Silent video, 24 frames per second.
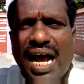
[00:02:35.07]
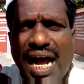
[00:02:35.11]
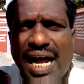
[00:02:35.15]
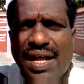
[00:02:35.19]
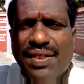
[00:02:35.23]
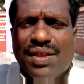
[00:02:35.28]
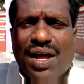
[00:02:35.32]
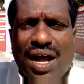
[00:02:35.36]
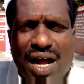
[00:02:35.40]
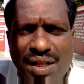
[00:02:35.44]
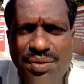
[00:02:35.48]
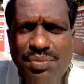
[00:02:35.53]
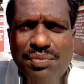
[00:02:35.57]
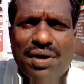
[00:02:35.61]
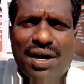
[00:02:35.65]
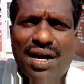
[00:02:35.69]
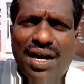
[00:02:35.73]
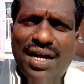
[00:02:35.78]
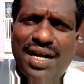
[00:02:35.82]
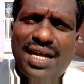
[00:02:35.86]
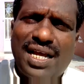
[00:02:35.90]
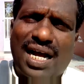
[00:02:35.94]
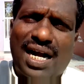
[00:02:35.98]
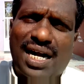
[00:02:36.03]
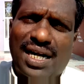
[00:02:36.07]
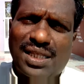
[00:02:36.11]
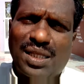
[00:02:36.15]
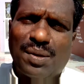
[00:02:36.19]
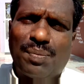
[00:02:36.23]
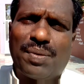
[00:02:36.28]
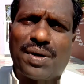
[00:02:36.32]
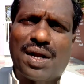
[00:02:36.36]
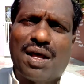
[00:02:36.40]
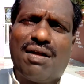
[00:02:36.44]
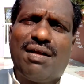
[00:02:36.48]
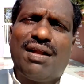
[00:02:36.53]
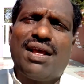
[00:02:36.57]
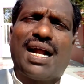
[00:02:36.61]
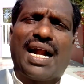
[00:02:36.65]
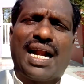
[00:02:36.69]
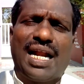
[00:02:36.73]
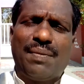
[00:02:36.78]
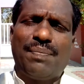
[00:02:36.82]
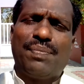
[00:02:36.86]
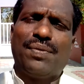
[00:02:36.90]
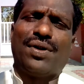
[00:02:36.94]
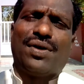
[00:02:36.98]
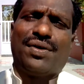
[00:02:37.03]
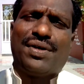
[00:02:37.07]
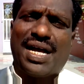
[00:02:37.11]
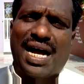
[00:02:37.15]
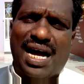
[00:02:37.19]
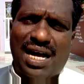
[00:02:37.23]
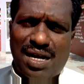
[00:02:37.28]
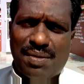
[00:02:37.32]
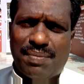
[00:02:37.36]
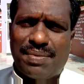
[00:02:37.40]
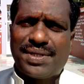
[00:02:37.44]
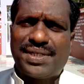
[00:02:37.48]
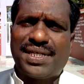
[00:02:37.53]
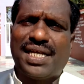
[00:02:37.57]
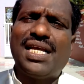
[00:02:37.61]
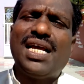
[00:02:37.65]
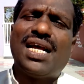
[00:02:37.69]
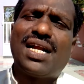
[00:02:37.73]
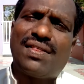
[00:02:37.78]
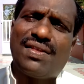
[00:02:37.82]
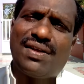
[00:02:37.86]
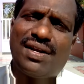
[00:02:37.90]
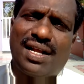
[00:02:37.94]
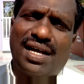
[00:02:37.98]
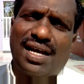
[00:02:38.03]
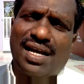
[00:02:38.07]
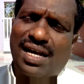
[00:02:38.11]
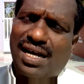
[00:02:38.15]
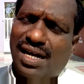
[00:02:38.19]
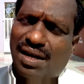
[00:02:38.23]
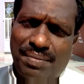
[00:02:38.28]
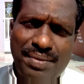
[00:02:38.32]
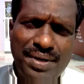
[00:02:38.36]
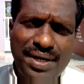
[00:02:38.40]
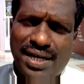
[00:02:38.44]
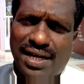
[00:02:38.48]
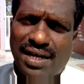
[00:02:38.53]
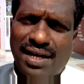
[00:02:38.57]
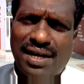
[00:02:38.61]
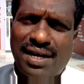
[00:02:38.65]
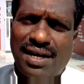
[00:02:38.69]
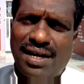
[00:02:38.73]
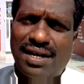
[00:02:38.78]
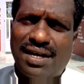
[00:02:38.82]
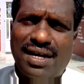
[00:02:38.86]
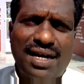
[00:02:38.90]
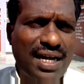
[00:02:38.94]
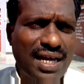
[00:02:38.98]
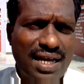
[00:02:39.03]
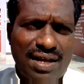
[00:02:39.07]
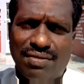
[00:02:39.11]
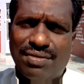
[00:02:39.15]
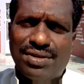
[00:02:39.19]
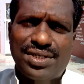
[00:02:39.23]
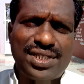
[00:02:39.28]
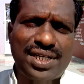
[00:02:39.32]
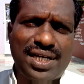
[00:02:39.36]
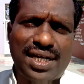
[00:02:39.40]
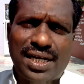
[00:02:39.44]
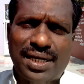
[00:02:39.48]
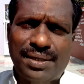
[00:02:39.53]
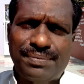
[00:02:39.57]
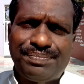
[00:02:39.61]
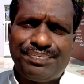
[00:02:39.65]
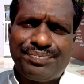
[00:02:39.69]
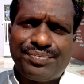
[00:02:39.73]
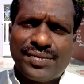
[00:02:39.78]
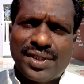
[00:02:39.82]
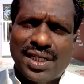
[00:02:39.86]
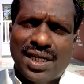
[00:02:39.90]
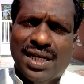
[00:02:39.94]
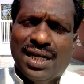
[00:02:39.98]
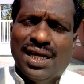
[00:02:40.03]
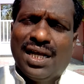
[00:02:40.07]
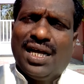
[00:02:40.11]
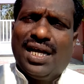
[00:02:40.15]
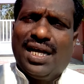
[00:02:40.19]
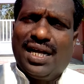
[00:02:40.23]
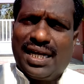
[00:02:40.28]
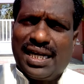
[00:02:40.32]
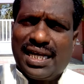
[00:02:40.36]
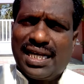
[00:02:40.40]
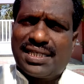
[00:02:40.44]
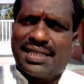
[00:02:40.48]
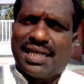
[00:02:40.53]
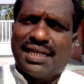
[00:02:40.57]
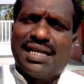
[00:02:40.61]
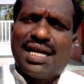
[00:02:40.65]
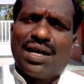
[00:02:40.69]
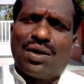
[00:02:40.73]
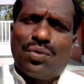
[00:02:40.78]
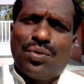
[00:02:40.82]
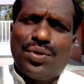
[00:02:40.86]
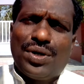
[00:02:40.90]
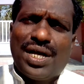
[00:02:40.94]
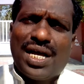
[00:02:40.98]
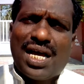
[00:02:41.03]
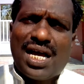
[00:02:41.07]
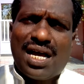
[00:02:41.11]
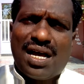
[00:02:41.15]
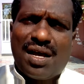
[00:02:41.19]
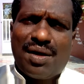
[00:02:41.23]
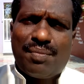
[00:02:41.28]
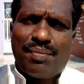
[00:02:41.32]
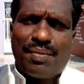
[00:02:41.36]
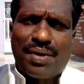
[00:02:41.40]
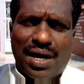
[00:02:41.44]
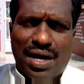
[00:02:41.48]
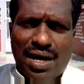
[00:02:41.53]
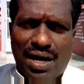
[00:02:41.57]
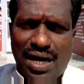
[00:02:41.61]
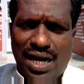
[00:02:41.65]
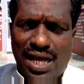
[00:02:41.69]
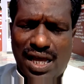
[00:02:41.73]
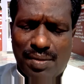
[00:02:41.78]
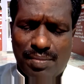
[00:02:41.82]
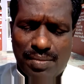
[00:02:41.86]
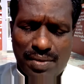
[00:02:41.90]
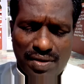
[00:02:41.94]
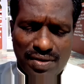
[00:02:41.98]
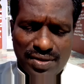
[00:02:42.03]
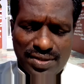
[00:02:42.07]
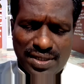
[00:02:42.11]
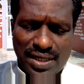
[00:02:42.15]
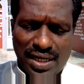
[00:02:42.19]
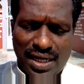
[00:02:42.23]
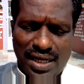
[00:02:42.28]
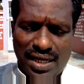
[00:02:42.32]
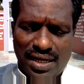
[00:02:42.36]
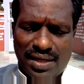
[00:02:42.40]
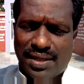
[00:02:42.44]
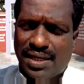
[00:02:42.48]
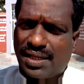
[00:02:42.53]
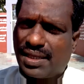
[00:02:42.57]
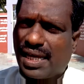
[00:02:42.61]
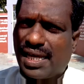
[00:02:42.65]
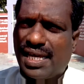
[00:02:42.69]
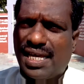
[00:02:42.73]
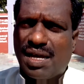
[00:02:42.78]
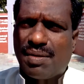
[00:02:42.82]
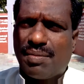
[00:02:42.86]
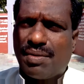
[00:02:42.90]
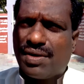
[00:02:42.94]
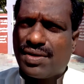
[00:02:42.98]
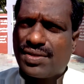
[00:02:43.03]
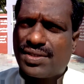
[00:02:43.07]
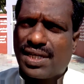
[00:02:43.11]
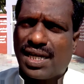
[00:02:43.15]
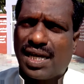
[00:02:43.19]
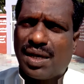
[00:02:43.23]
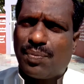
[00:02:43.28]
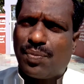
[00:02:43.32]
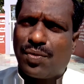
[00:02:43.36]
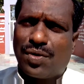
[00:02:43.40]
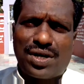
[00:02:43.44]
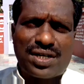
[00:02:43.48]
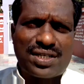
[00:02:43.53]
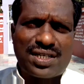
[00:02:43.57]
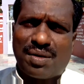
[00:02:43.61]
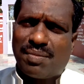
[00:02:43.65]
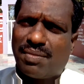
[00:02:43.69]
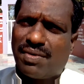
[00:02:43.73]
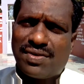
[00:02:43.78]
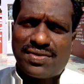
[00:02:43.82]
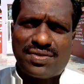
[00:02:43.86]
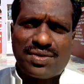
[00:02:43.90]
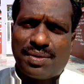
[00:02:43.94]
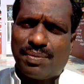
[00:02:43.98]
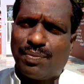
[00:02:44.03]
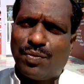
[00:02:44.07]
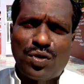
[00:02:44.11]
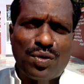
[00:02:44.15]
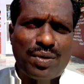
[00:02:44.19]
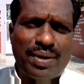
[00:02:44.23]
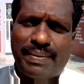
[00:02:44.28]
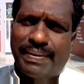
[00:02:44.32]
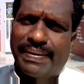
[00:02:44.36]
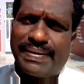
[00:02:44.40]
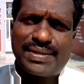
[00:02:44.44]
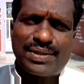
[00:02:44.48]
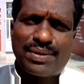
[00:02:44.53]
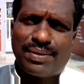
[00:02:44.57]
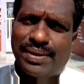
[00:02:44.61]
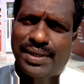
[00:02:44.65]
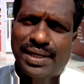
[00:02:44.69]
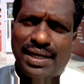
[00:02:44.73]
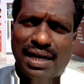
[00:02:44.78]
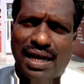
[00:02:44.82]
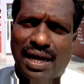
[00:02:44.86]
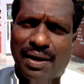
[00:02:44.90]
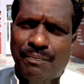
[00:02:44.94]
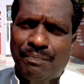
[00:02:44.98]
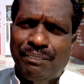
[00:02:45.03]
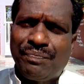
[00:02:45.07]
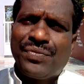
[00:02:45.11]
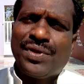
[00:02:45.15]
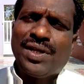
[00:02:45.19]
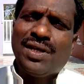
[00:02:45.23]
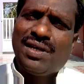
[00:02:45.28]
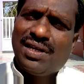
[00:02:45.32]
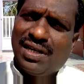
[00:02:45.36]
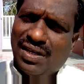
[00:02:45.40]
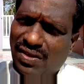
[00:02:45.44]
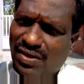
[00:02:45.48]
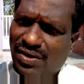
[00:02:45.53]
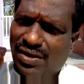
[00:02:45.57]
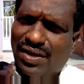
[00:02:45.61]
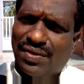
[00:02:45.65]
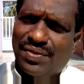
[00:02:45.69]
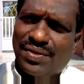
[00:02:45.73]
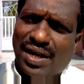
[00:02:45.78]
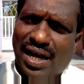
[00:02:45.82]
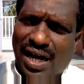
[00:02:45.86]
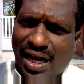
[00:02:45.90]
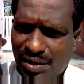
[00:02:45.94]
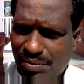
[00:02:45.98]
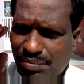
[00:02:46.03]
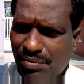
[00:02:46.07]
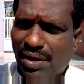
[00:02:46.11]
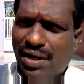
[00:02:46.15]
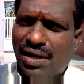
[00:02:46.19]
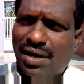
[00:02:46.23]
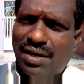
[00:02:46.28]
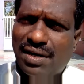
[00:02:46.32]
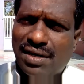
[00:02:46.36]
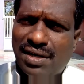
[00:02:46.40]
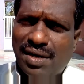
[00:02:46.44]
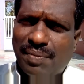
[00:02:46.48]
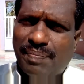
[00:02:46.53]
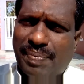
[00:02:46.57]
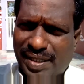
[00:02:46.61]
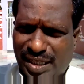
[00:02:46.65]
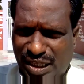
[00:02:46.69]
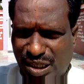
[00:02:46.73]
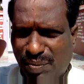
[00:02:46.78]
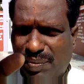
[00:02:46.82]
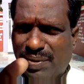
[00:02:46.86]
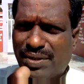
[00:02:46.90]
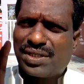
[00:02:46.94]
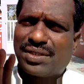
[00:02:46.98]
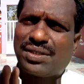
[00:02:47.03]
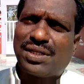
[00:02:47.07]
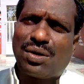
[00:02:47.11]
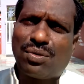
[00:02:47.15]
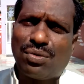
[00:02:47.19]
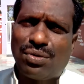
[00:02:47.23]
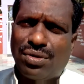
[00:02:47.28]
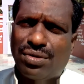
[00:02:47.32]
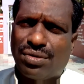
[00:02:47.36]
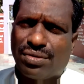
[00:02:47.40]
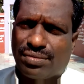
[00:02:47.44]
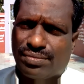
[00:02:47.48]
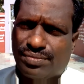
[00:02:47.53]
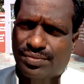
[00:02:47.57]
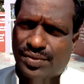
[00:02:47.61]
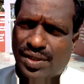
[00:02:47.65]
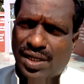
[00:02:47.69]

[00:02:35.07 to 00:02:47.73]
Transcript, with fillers: அந்த ஆத்மாக்கள் நீங்கள் அடுத்த புறாங்களுக்கு அனுப்பணும் யார் அப்படி இல்லை அப்படின்னா நல்லா கவனிச்சுங்க நீங்கள் செய்யக்கூடிய மகாலய அமாவாசை இந்த தை அமாவாசை புரட்டாசி அமாவாசை மூணு அமாவாசை பார்த்தீங்களா இதெல்லாம் இந்த ஆத்மாக்களுக்கு பத்து பர்சன்ட் தான் கொடுக்கும்